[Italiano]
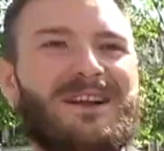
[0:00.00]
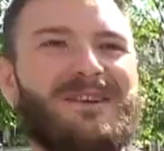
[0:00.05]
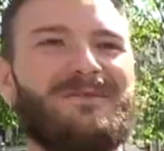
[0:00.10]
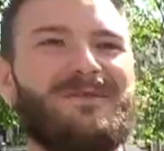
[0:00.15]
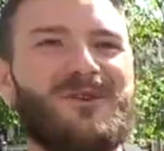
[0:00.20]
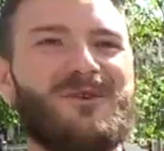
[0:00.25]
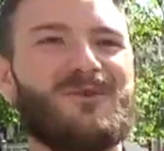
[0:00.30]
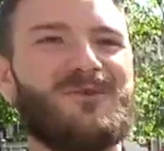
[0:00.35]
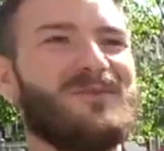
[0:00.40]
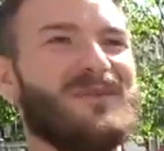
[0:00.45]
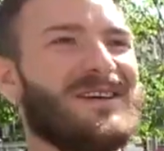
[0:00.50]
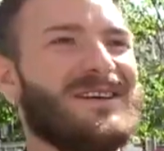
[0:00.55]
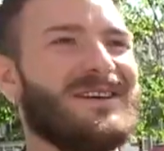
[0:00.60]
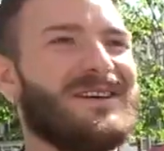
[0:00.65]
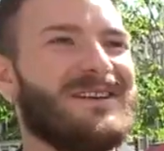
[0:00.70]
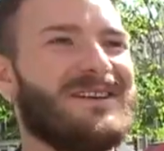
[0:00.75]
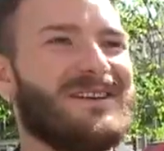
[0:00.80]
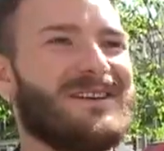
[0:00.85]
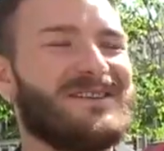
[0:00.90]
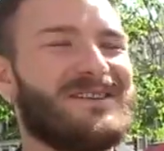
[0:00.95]
Il forum,
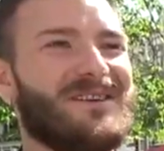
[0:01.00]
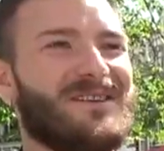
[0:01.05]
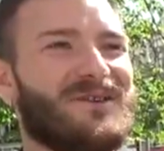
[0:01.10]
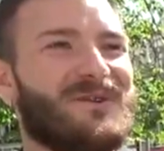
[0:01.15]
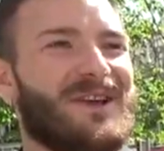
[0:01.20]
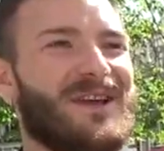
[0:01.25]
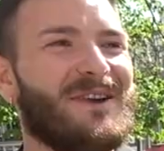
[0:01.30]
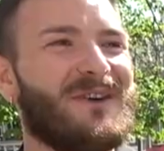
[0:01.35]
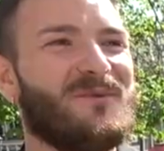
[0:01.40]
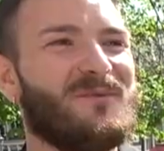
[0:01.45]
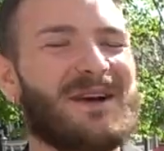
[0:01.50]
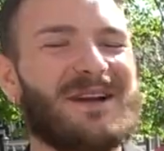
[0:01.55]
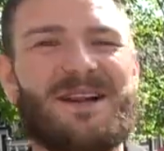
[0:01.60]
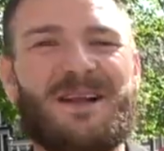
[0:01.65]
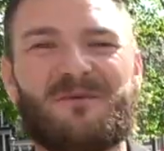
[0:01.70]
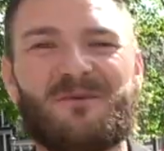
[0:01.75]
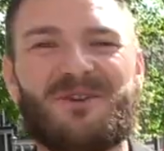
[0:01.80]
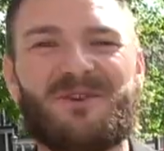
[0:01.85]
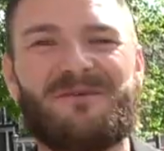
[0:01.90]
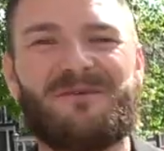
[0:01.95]
eh, se non erro,
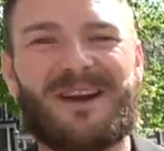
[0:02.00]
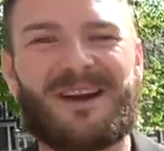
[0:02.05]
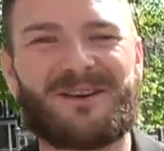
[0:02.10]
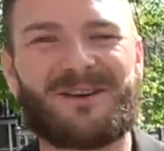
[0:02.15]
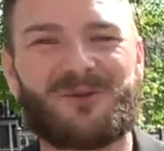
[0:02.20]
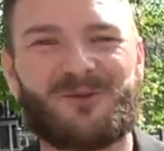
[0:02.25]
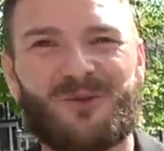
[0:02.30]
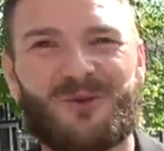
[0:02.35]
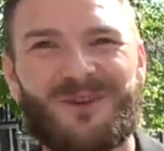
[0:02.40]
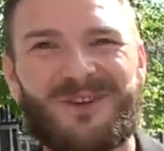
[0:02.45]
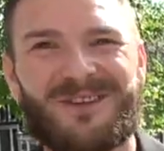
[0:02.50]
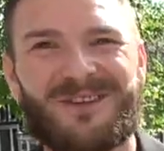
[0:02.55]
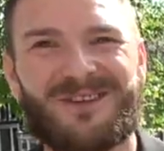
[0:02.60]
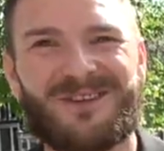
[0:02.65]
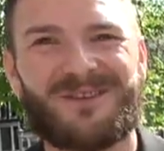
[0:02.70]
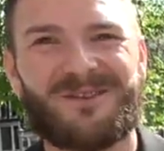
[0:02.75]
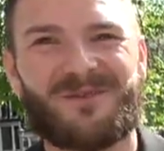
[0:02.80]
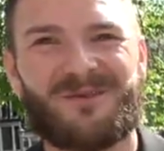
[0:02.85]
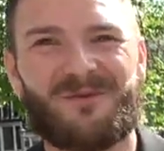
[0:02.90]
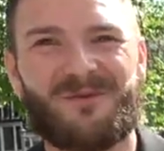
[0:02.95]
parliamo di Frank Talk,
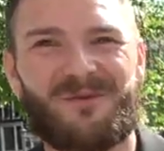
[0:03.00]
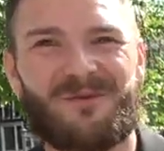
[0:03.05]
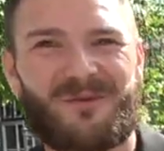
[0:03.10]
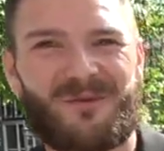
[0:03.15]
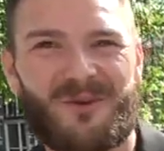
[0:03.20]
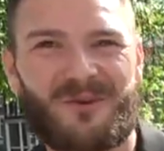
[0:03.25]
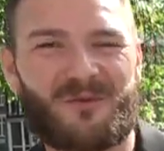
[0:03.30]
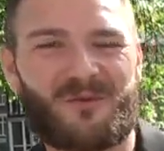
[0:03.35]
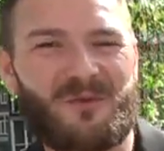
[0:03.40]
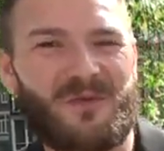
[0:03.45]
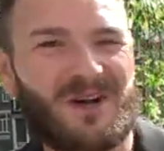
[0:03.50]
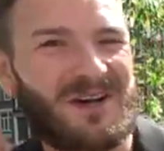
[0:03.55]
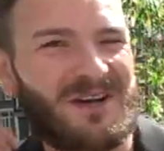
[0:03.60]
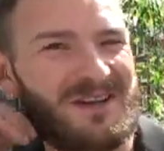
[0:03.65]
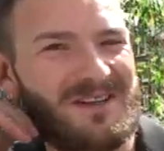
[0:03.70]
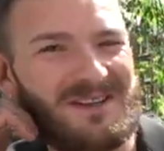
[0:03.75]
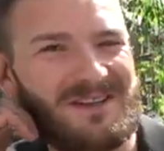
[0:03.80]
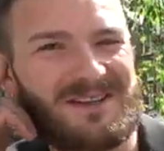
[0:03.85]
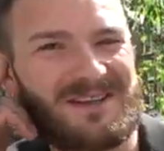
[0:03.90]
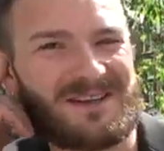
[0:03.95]
un forum
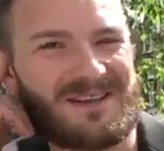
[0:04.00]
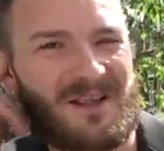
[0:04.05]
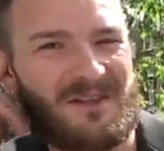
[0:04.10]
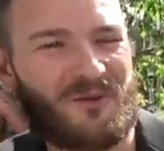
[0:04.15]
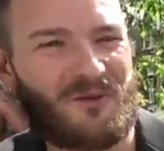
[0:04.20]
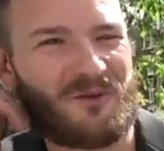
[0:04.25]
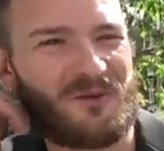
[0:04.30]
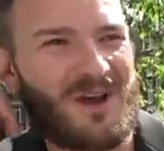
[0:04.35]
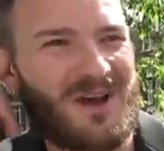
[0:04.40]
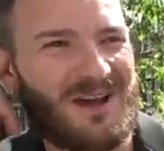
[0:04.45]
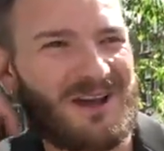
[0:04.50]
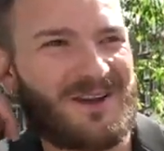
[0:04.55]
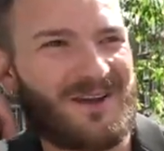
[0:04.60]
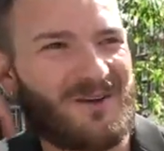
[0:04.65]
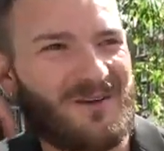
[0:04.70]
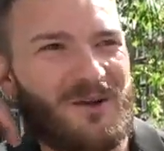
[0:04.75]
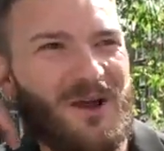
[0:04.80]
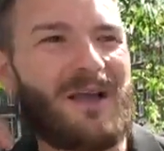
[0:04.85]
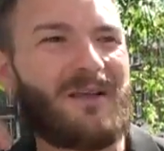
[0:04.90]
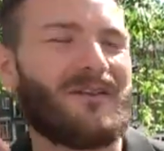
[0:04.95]
eh,
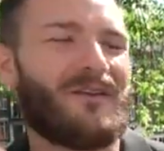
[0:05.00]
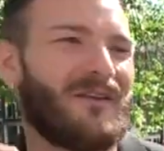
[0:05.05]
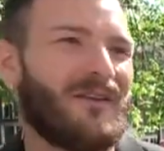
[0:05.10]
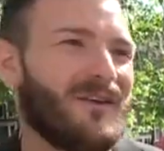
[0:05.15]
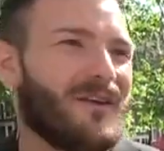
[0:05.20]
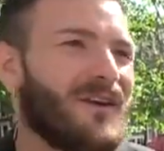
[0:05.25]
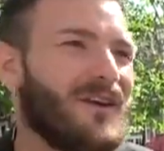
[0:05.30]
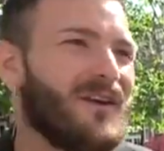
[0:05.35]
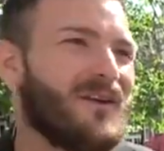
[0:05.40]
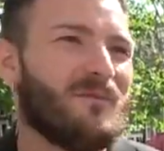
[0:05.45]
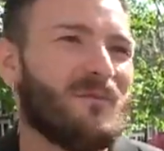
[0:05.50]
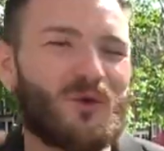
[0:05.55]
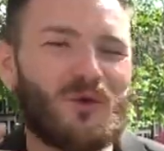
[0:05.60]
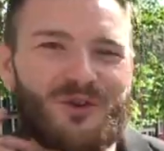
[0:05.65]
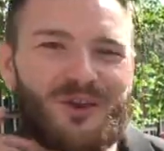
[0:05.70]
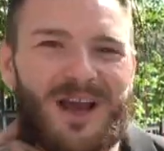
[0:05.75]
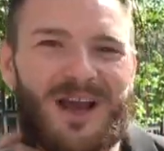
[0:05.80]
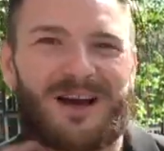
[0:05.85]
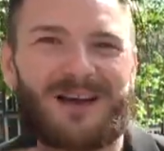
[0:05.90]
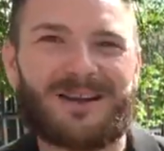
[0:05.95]
internazionale, anzi
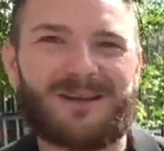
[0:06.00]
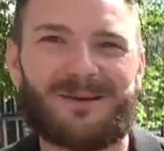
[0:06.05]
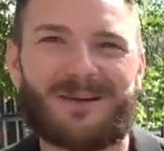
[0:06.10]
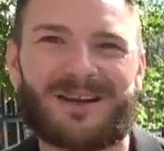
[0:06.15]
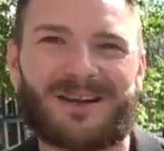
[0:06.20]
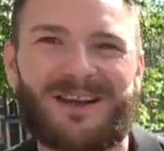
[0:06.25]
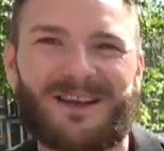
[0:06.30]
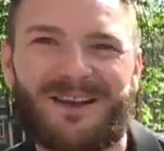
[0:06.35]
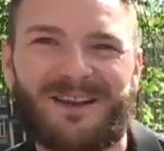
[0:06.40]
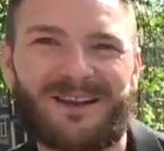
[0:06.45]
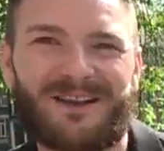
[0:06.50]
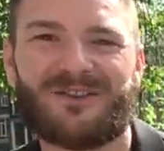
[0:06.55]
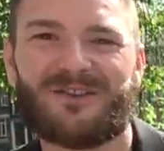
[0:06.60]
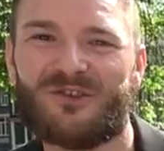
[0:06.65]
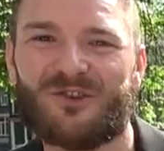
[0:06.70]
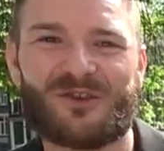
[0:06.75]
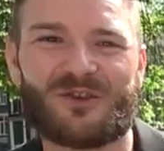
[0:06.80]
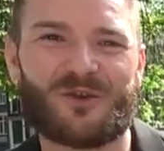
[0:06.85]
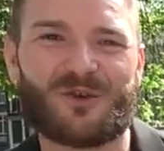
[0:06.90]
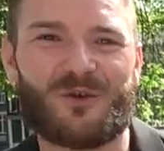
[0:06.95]
mondiale, perché
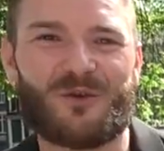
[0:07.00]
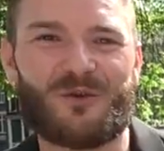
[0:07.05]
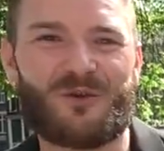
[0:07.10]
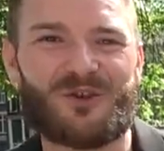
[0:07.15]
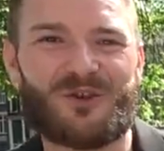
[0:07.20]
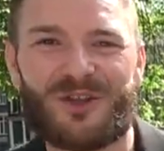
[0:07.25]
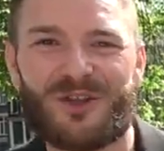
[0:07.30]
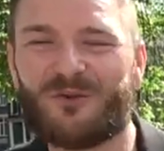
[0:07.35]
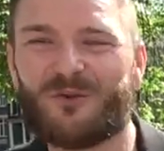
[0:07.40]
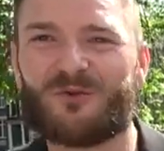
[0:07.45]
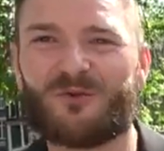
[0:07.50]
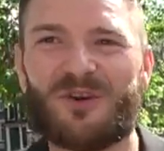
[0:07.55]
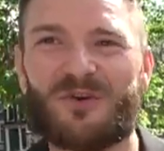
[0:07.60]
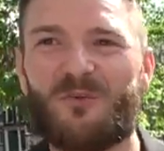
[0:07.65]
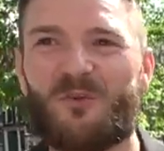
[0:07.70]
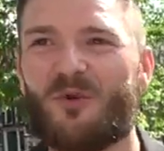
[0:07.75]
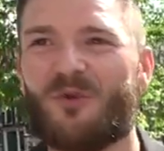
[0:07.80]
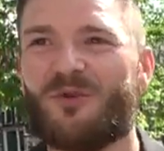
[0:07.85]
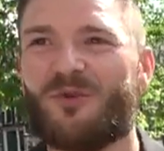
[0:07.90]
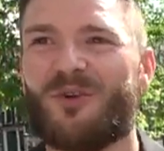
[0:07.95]
ci sono voci da tutto il
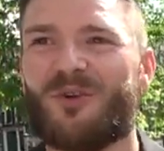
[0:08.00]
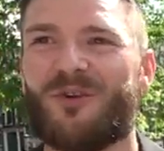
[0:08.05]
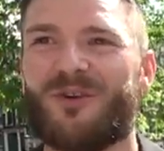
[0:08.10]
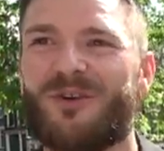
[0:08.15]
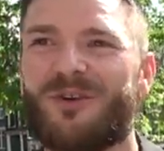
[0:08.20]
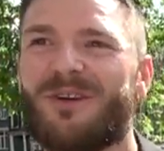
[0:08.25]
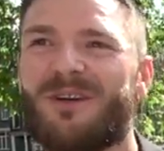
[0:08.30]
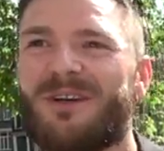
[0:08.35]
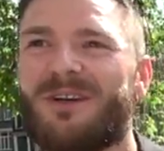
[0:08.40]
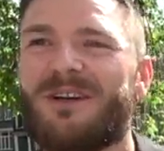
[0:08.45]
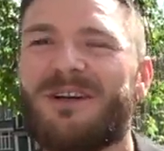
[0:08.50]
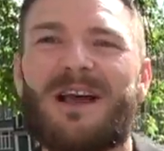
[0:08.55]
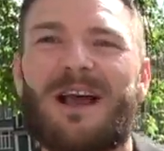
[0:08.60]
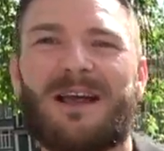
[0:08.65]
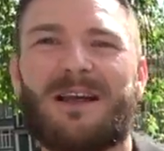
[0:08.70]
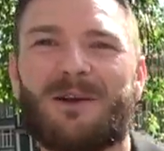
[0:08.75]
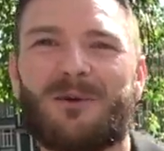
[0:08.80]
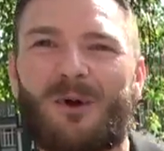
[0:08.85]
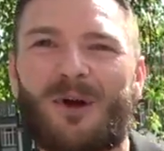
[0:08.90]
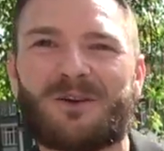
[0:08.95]
mondo
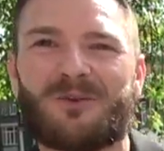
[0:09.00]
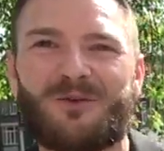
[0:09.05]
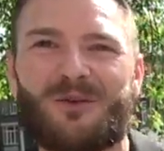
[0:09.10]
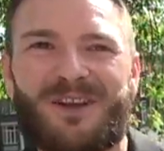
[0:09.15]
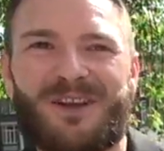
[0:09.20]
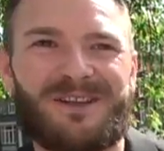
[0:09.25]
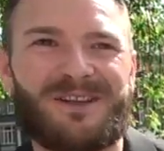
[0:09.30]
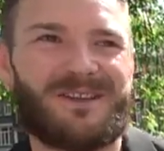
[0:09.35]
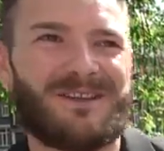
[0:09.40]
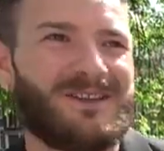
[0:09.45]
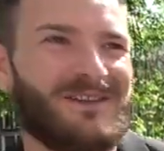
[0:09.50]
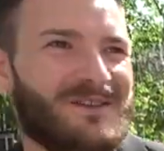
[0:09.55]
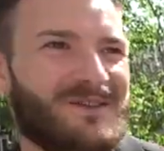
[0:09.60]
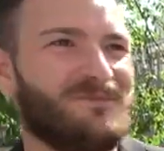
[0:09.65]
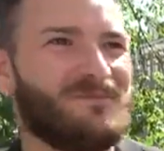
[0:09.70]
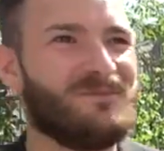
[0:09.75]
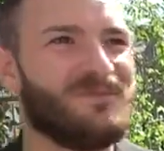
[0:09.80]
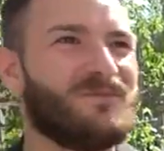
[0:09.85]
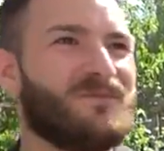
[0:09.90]
a riguardo dei,